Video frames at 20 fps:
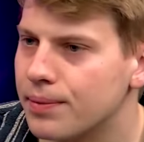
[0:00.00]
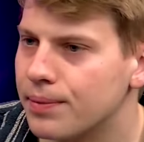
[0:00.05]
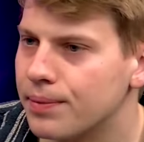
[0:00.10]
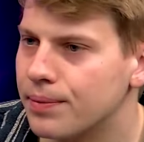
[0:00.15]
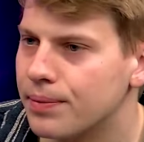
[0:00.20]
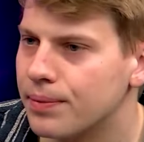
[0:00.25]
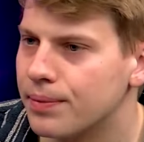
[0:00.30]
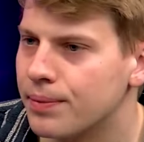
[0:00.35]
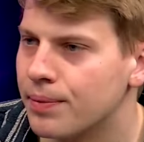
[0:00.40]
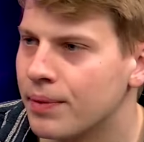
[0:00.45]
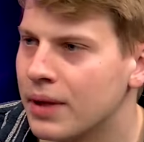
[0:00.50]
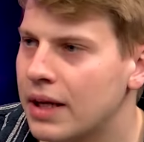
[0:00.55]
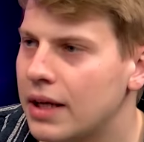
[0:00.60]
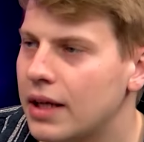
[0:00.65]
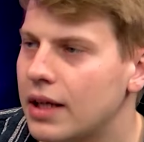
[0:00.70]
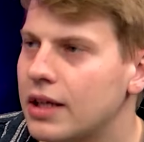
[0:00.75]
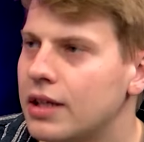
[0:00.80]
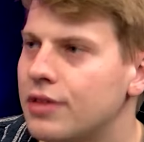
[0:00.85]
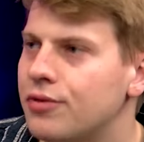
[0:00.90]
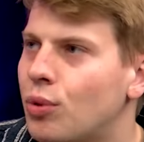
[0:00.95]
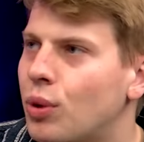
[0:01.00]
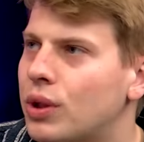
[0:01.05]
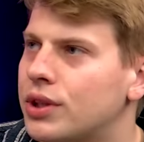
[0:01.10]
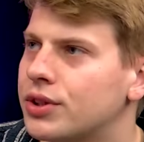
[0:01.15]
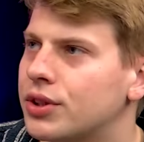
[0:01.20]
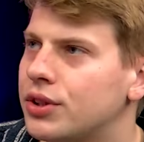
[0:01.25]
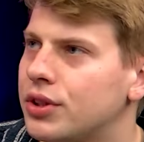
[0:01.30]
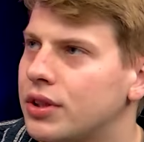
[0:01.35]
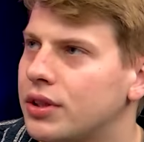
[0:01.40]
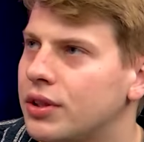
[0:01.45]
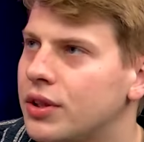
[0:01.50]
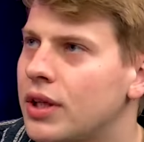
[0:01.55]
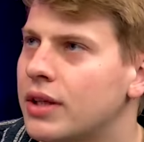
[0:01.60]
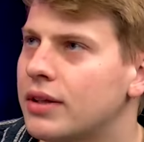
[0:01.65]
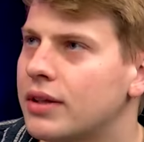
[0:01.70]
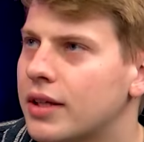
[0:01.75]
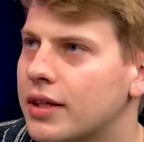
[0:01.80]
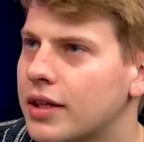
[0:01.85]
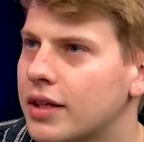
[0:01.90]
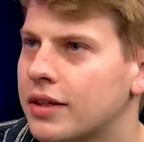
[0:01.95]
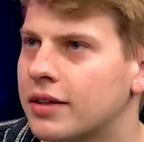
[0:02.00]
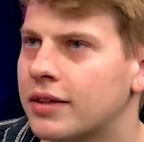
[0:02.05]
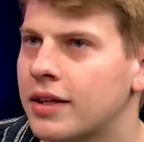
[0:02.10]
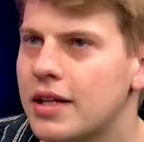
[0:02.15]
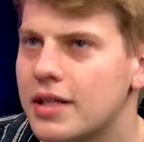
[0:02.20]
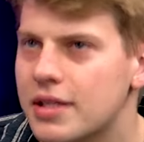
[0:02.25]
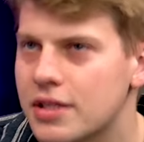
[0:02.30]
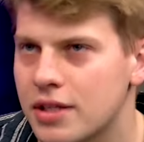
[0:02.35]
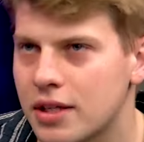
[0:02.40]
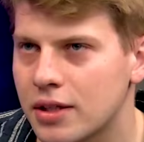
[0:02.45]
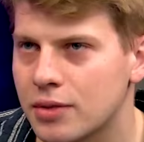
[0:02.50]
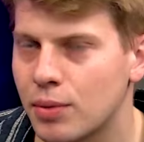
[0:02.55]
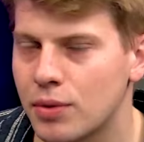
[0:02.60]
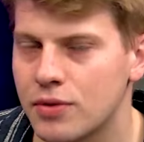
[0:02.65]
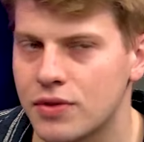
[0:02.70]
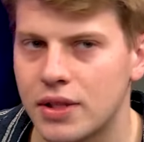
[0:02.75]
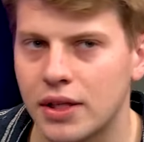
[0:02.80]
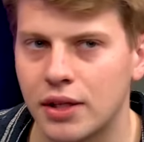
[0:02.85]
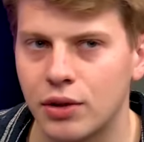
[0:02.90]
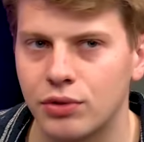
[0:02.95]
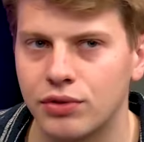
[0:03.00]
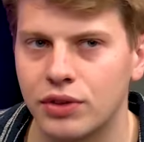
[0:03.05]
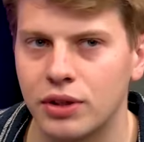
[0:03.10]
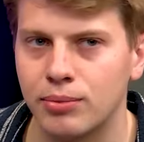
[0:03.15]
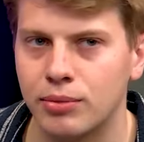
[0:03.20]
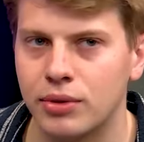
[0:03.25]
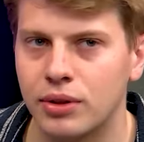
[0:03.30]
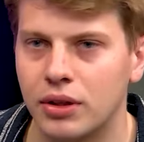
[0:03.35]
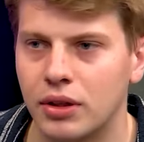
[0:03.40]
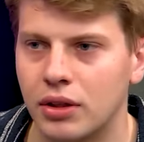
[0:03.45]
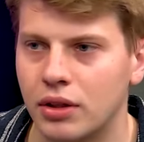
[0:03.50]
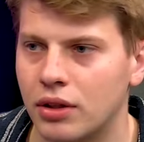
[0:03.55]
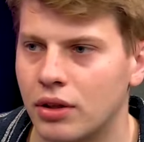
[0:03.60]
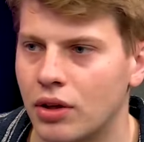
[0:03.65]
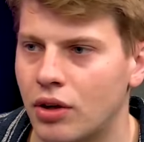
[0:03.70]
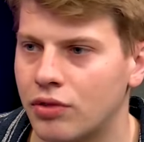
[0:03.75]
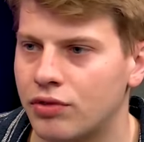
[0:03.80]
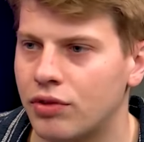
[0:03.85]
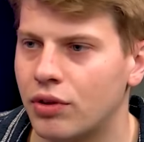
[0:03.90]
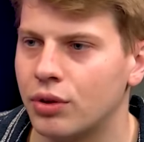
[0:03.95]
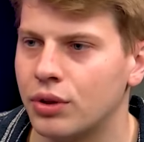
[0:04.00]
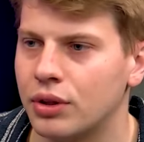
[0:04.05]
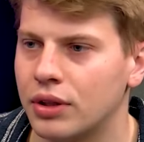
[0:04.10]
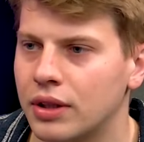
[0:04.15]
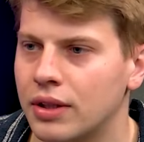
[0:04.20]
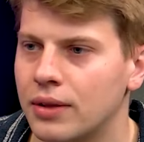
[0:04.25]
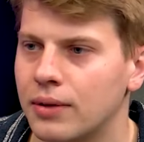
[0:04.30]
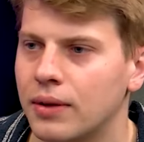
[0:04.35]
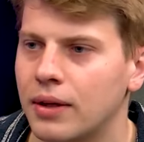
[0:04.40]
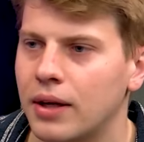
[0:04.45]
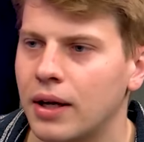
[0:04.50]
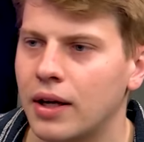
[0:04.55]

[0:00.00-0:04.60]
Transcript: Mhm. I właśnie nie tak jak teraz, jak powstają filmy o, o wojnie,